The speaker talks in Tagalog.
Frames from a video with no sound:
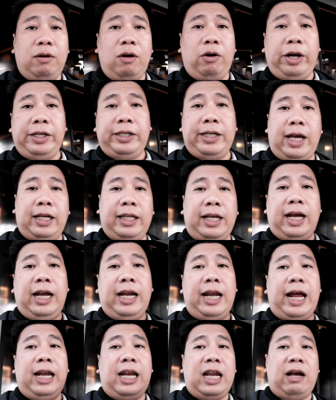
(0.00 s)
Okay siya
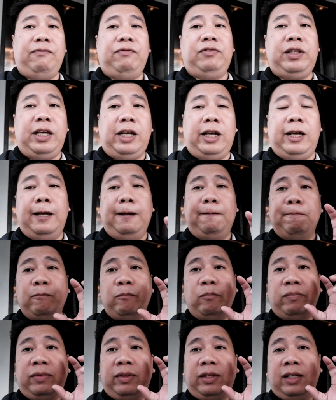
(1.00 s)
dahil I love the
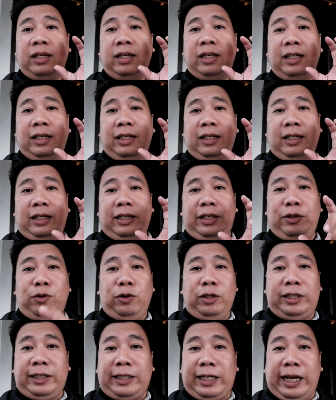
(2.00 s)

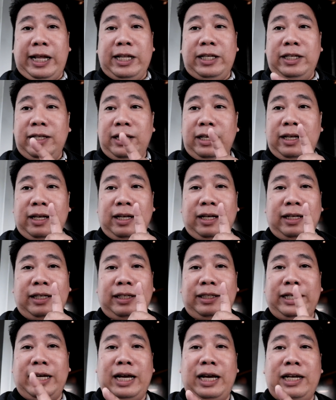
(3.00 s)
yung screen
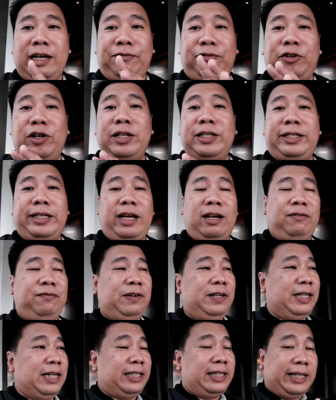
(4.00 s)
niya na front
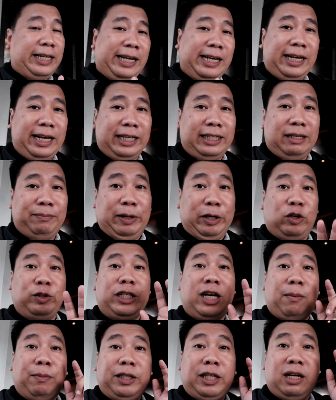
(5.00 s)
selfie niya sa gilid. Pwede ko
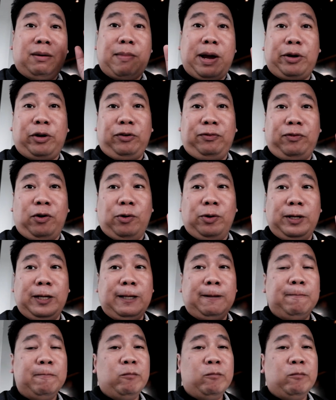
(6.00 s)
siya kapitan ng microphone.